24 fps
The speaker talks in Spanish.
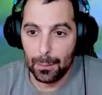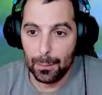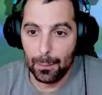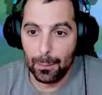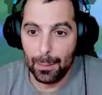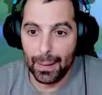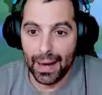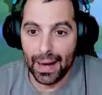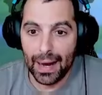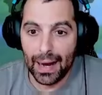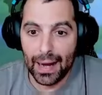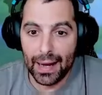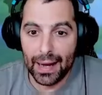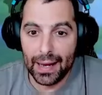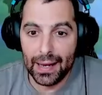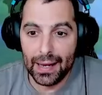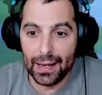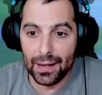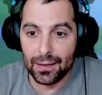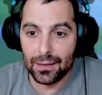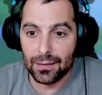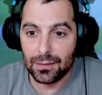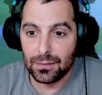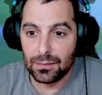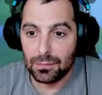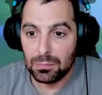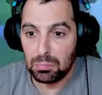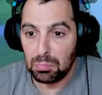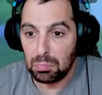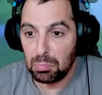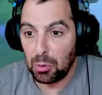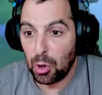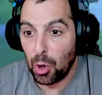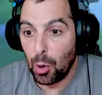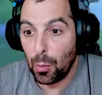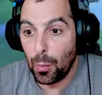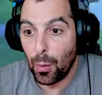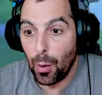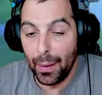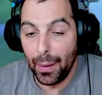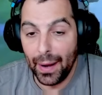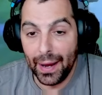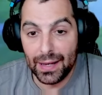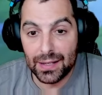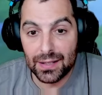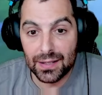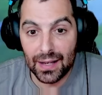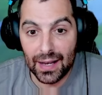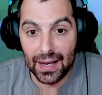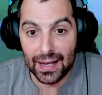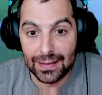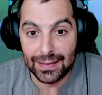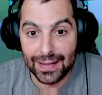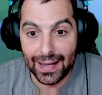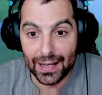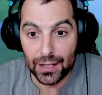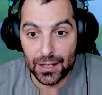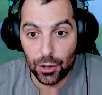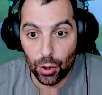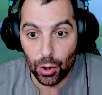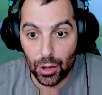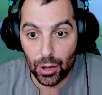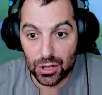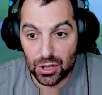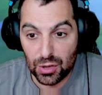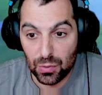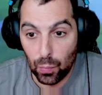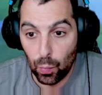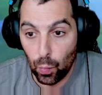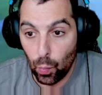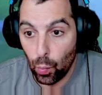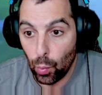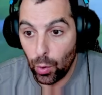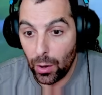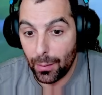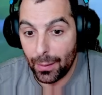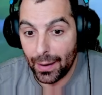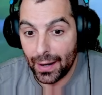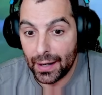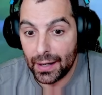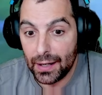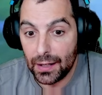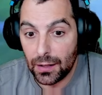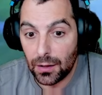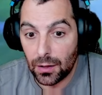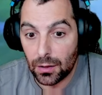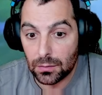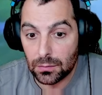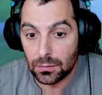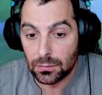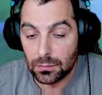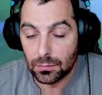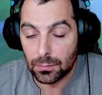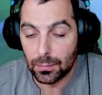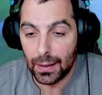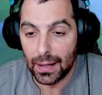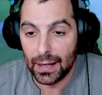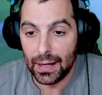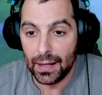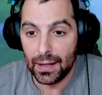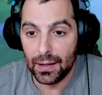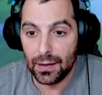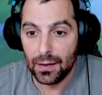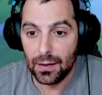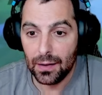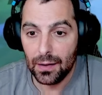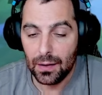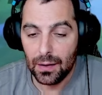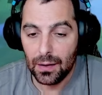Pega ahí. Como veis, el daño es muy bajito, ¿vale?